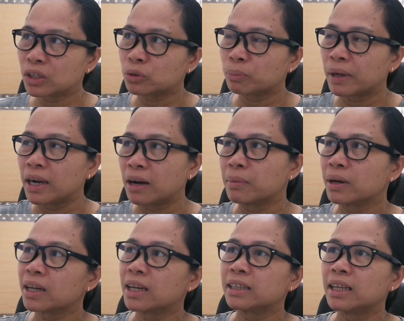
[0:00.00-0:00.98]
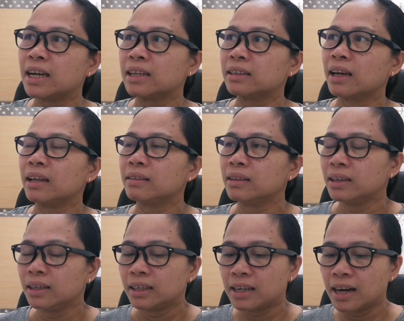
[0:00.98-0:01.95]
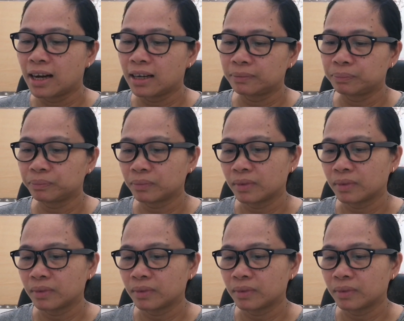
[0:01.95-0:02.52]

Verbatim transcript: Dito pa lang makikita natin na